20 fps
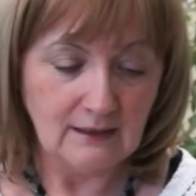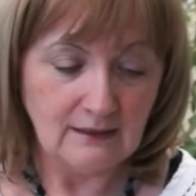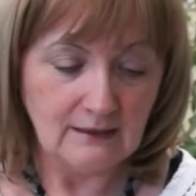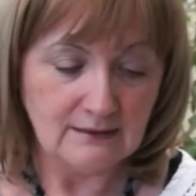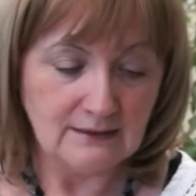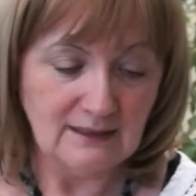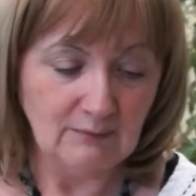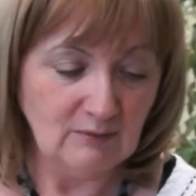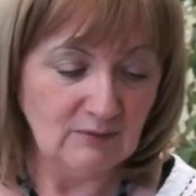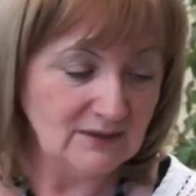
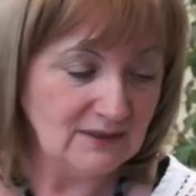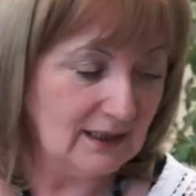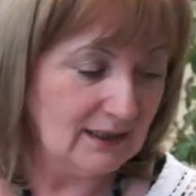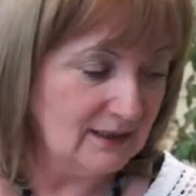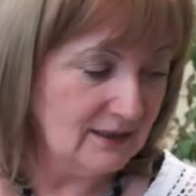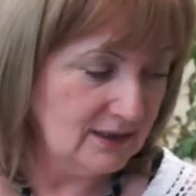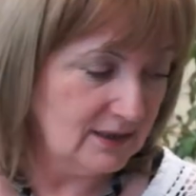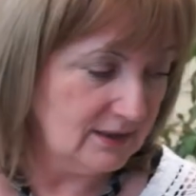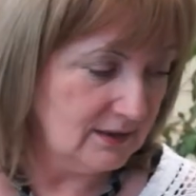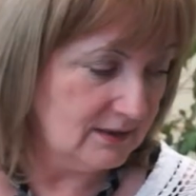
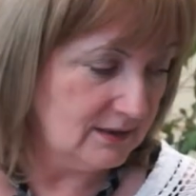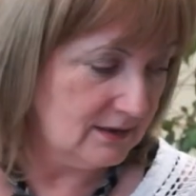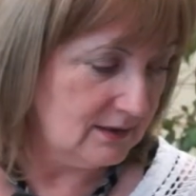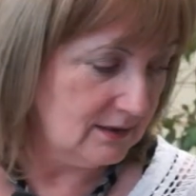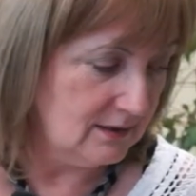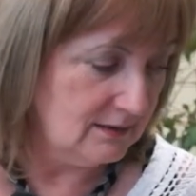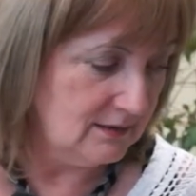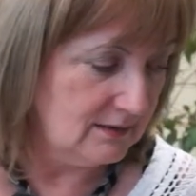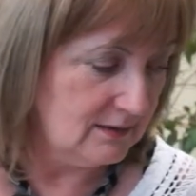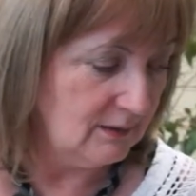Zapoznali się z,
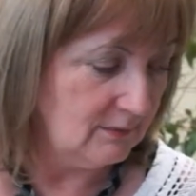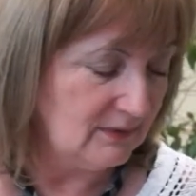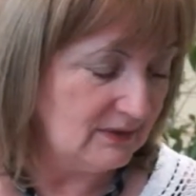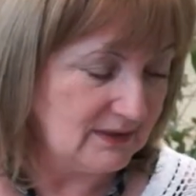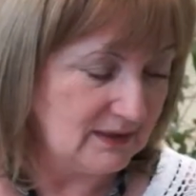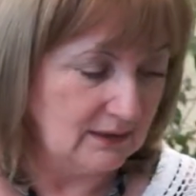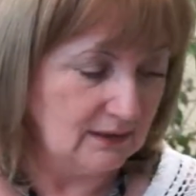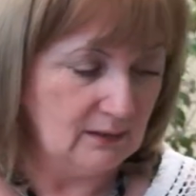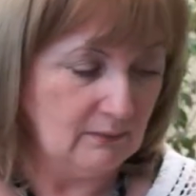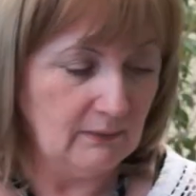z tymi
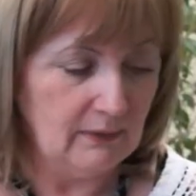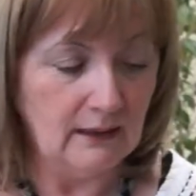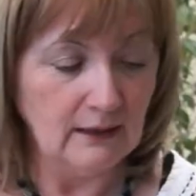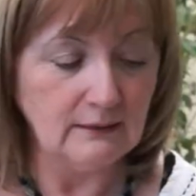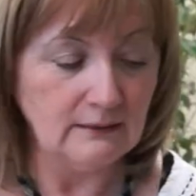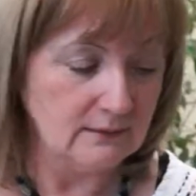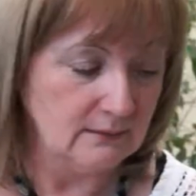cennymi